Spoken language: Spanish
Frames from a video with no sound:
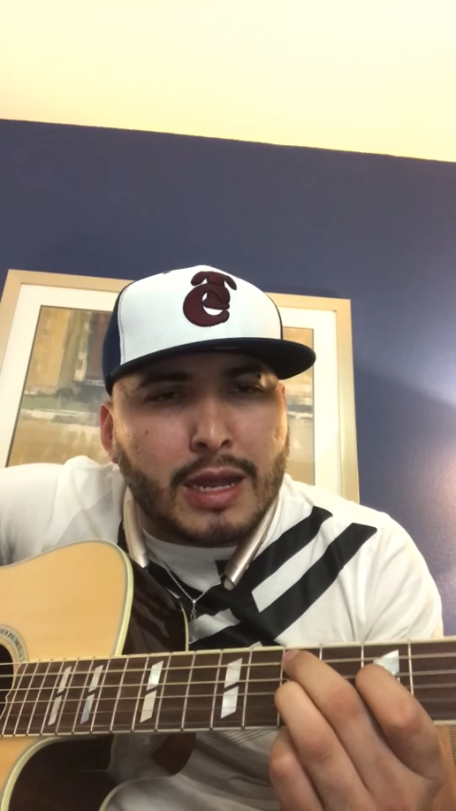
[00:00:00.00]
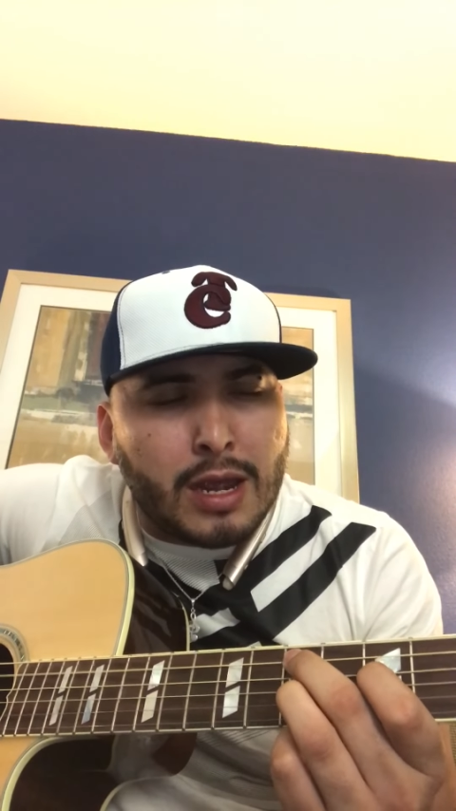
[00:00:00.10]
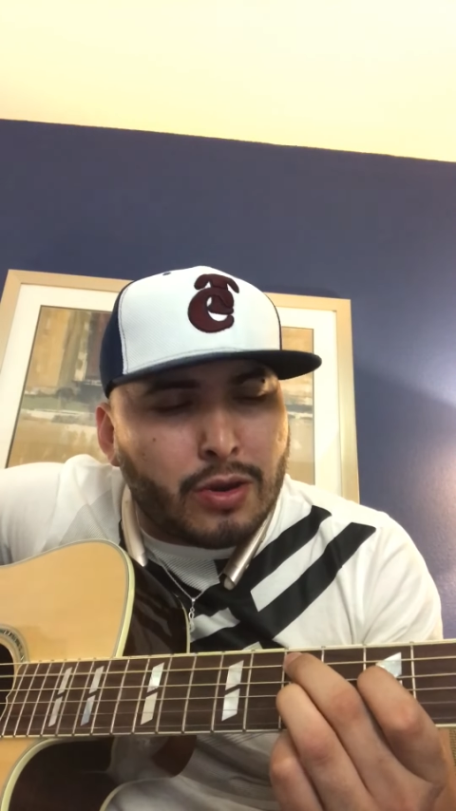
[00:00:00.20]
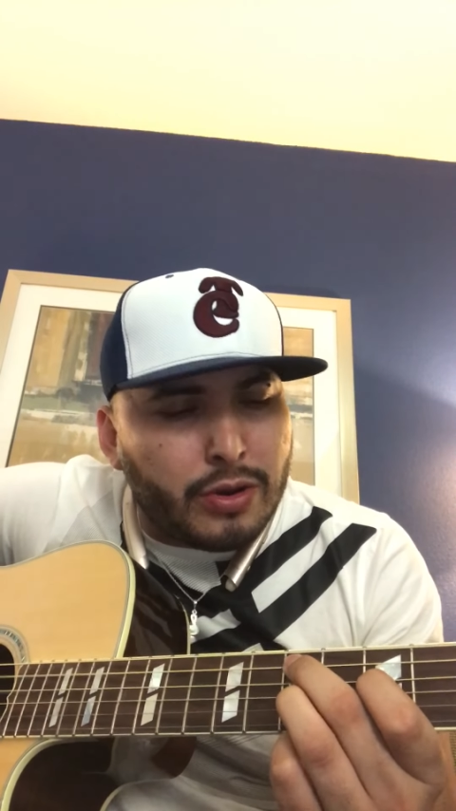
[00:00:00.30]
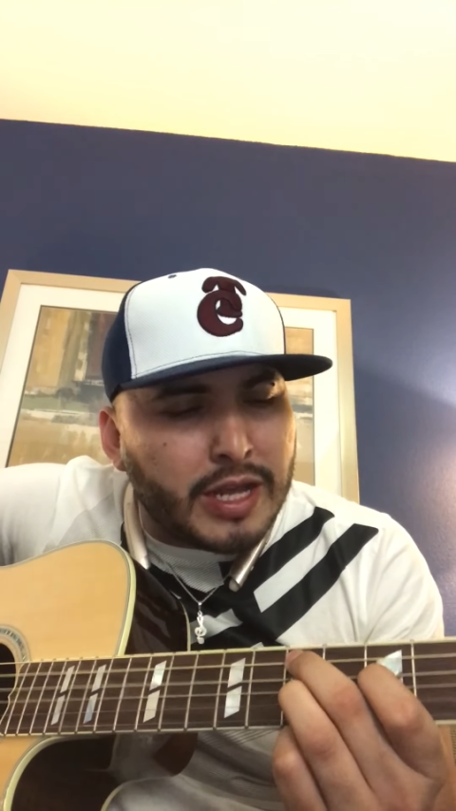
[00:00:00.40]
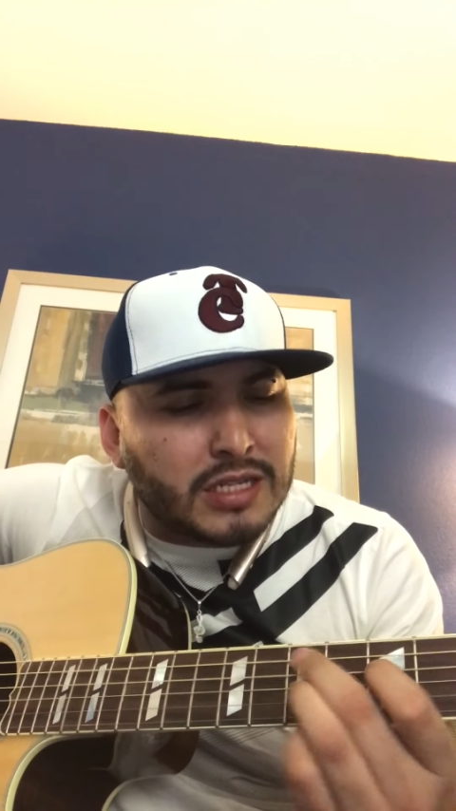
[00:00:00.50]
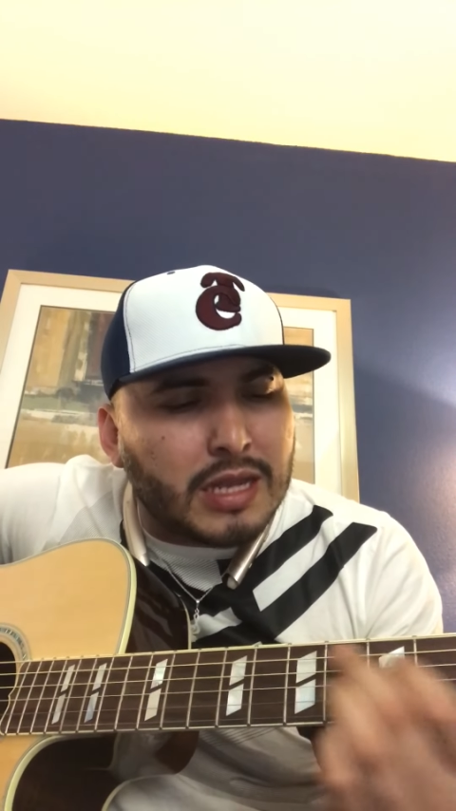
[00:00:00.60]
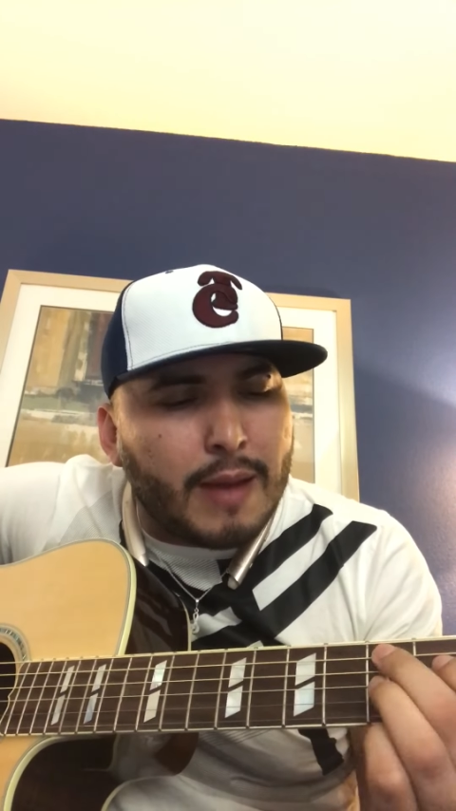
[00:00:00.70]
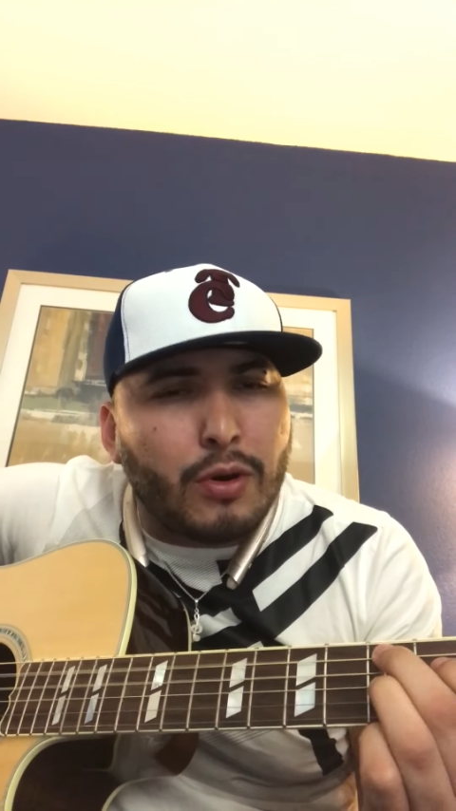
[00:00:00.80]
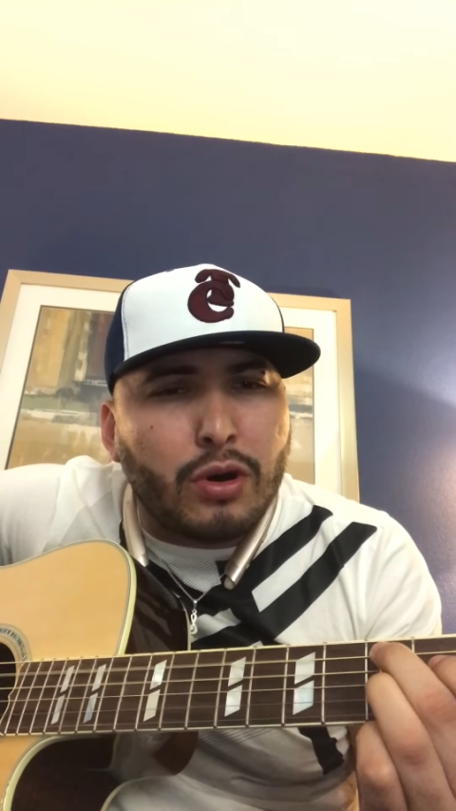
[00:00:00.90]
que con
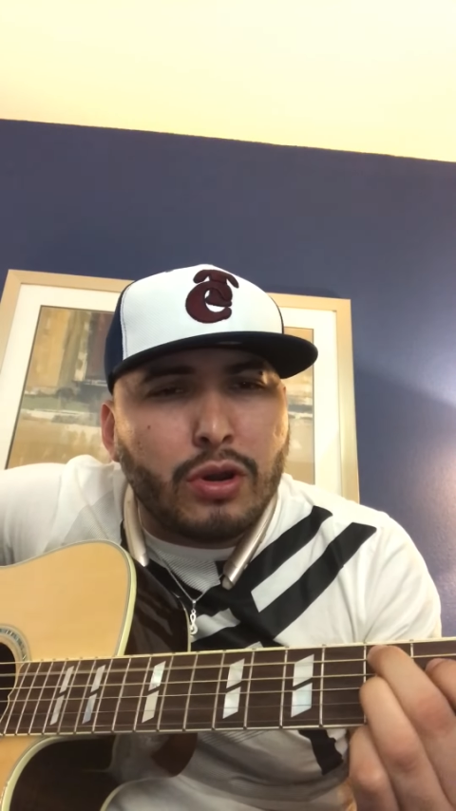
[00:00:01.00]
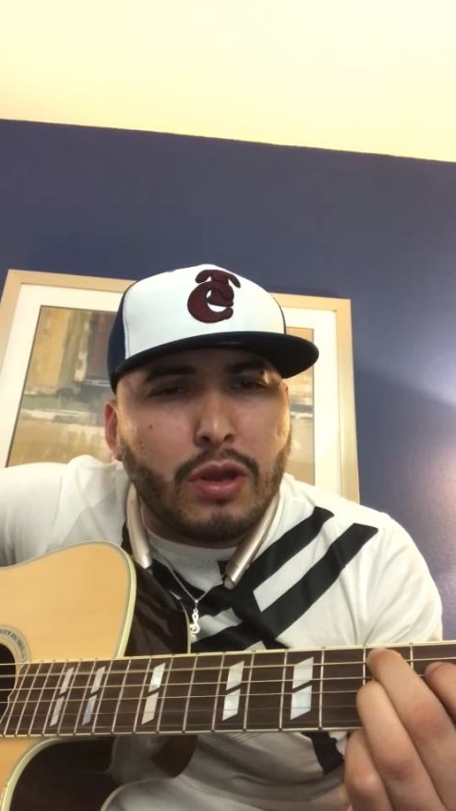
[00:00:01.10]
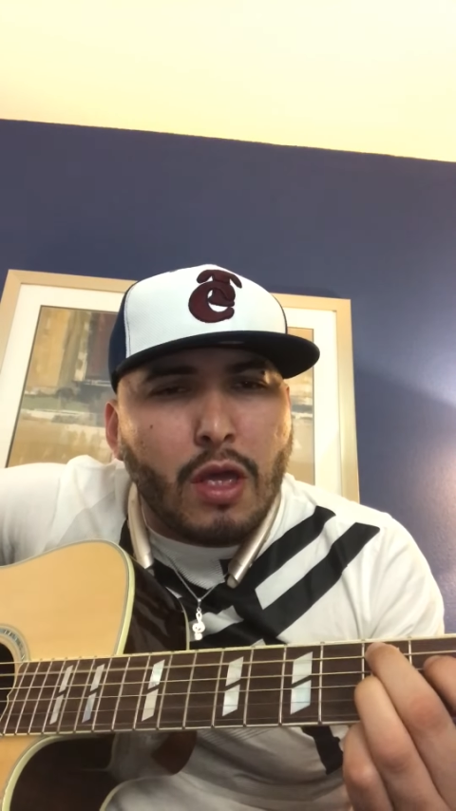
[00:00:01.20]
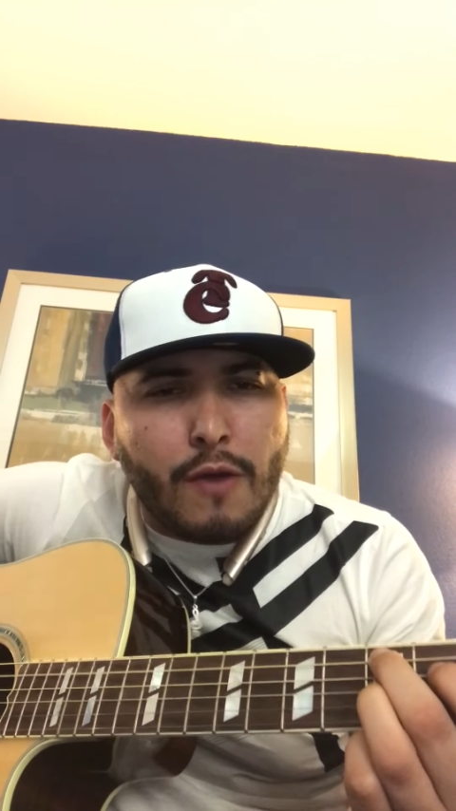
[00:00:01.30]
este amor